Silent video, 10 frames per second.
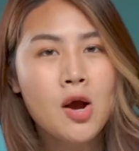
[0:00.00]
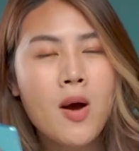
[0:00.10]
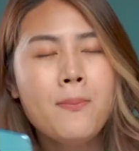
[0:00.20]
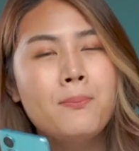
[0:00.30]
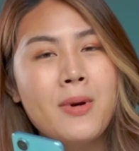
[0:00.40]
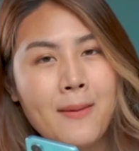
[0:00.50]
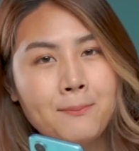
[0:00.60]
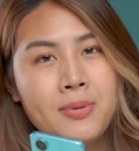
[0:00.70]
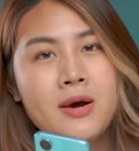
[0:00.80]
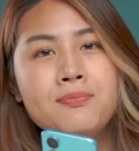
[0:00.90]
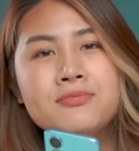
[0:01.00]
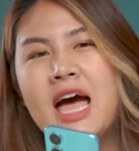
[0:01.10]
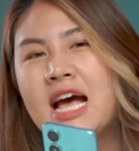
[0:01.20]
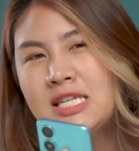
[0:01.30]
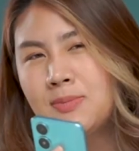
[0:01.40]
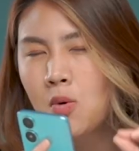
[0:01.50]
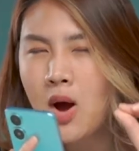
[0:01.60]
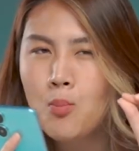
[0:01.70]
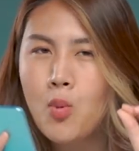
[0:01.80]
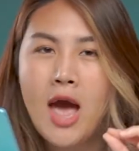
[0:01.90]
เรียกว่าปรับปุ๊บตาจะมีค
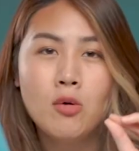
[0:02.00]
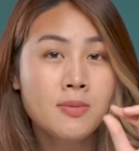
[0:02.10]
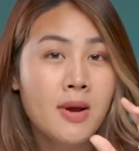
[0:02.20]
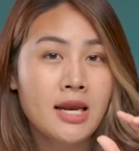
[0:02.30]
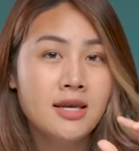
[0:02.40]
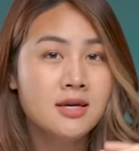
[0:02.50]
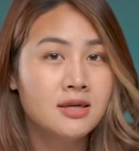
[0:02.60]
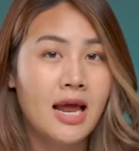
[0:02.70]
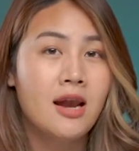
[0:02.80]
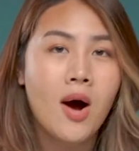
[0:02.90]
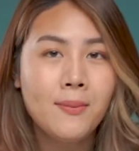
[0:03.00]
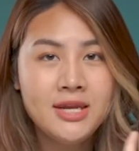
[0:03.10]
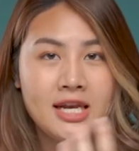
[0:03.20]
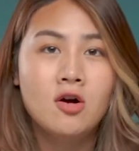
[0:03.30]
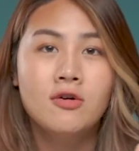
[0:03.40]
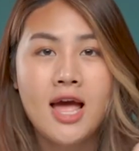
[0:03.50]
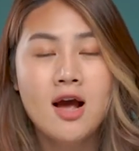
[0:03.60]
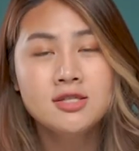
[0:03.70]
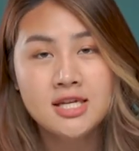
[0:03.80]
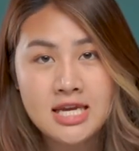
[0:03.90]
วามแววขึ้นมานิดนึงนะแล้วความเนียนของหน้า
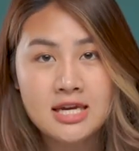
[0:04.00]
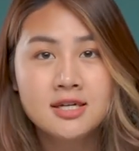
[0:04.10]
ก็จะดี